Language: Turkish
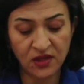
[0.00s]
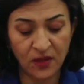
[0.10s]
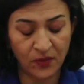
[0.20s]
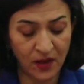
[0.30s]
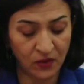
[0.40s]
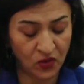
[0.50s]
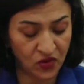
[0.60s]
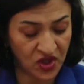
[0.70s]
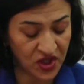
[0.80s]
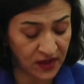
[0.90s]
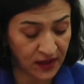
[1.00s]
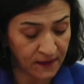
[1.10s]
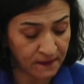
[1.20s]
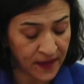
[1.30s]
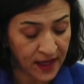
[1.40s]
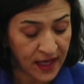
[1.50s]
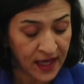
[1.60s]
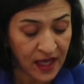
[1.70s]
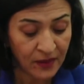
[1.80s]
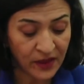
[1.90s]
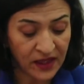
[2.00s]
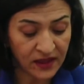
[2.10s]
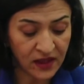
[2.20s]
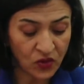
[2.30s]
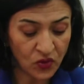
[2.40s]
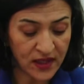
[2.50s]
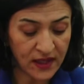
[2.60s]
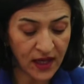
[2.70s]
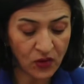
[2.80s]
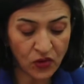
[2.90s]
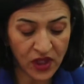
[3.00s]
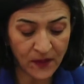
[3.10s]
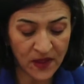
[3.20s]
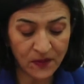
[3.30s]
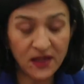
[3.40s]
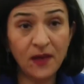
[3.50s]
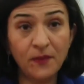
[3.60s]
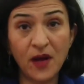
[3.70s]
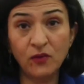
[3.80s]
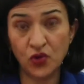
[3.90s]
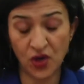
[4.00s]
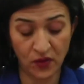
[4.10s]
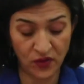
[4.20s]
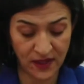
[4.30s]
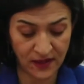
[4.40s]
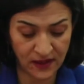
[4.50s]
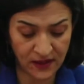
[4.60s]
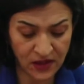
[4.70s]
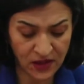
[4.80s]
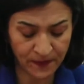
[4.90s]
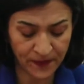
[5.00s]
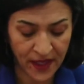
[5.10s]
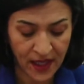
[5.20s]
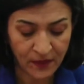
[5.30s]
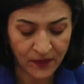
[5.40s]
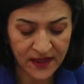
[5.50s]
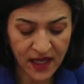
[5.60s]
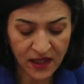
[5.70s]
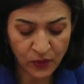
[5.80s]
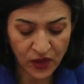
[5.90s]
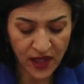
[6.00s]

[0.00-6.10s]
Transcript: deprem günü içinde. Bilindiği üzere ülkemiz bir deprem kuşağı üzerindedir. Bizler de bu